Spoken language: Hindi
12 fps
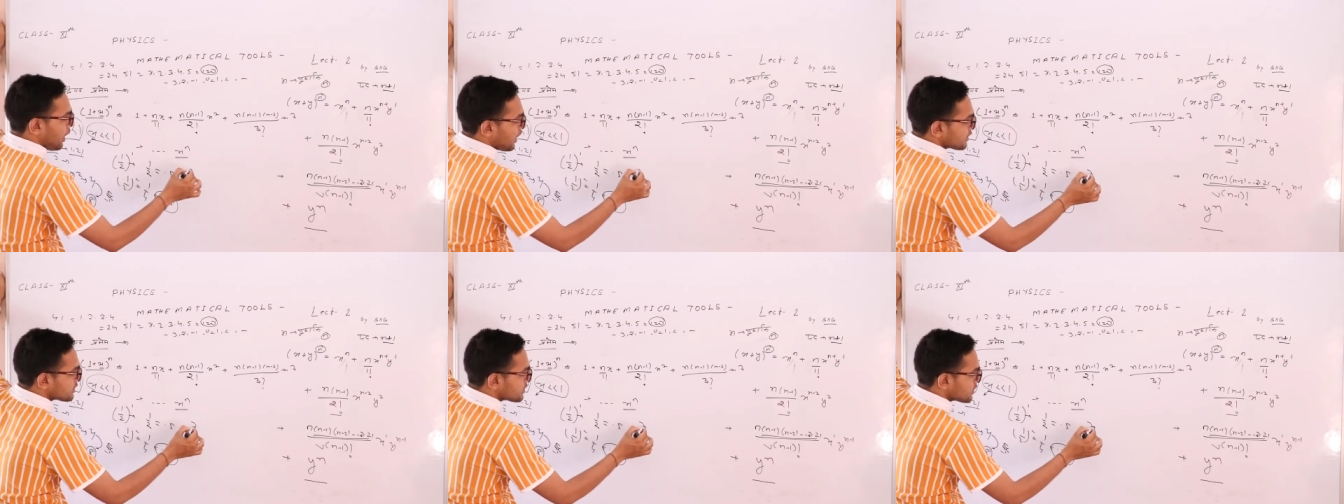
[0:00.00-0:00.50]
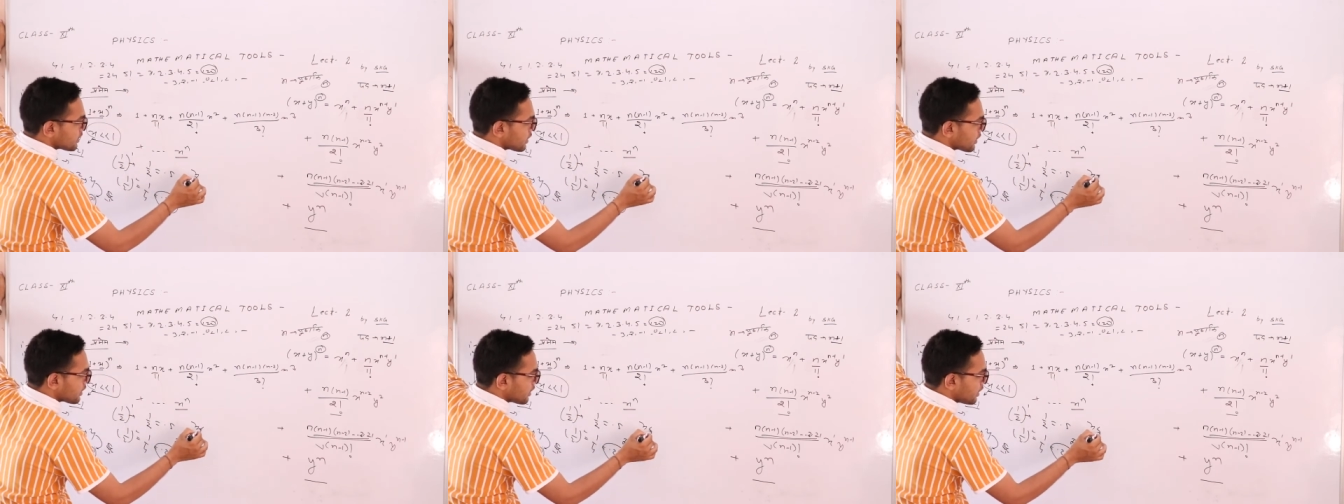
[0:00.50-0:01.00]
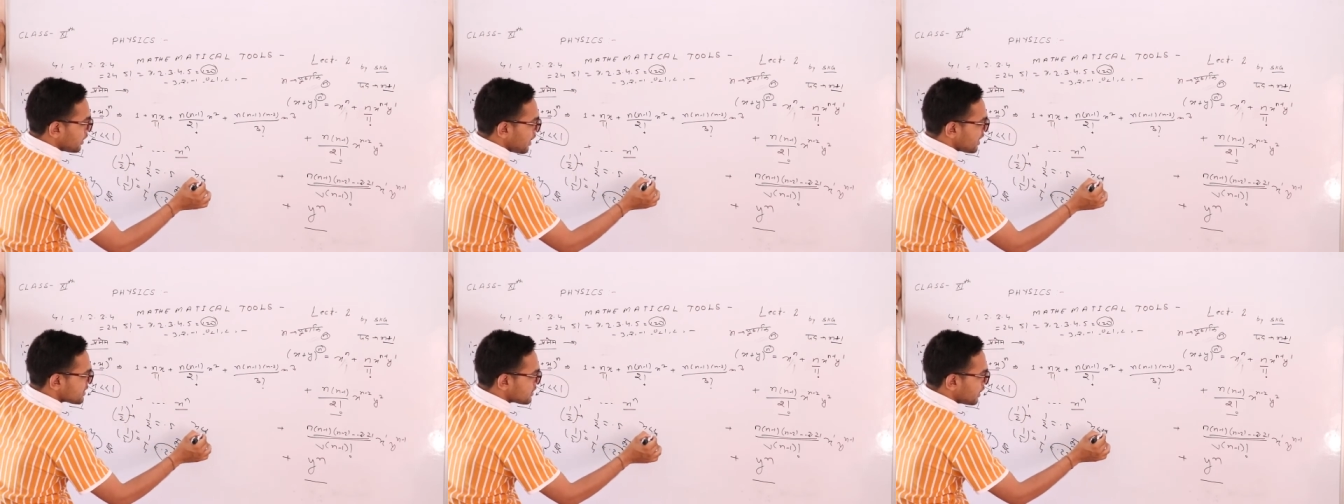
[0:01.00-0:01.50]
x
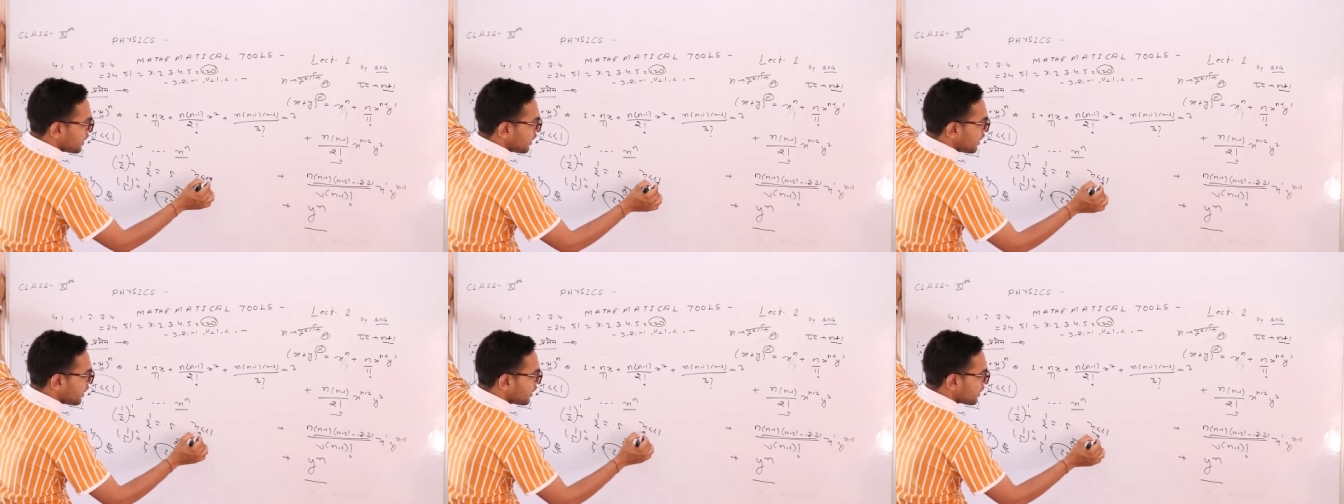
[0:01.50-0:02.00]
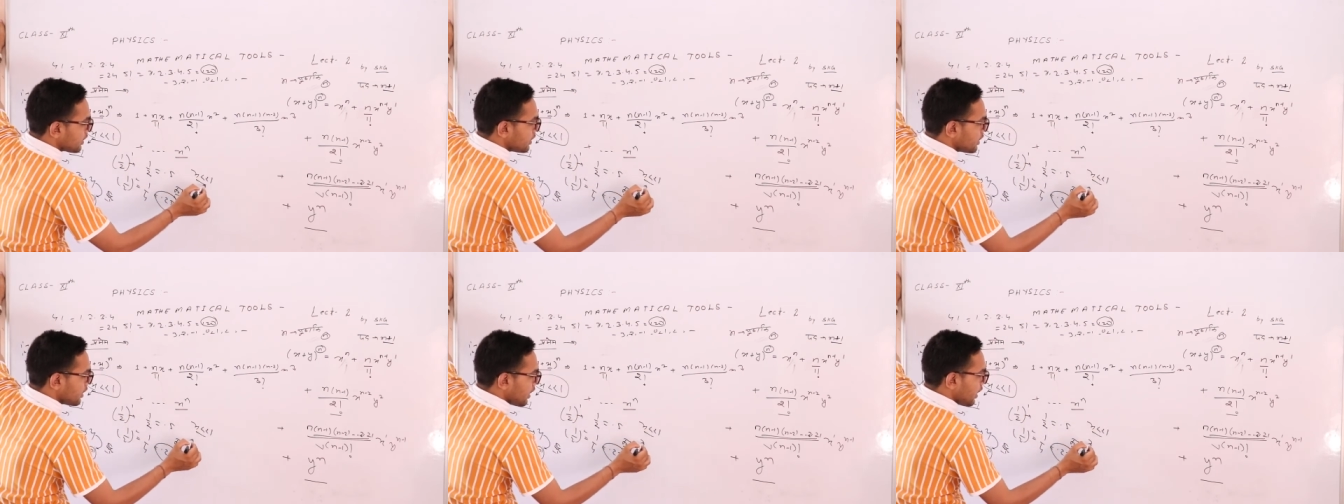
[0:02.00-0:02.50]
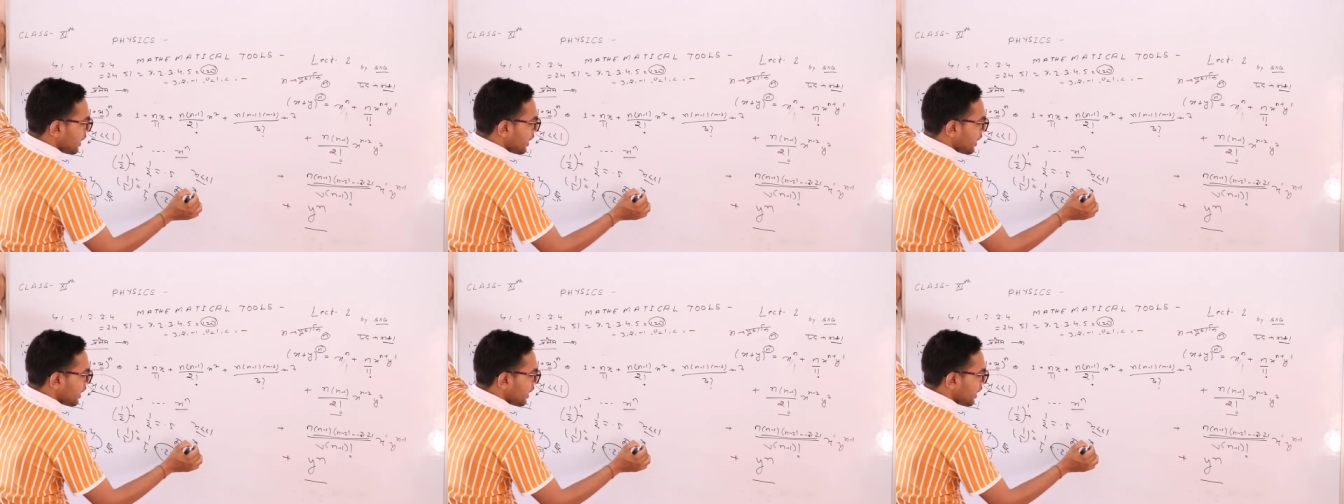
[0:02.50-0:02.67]
लेस देन एक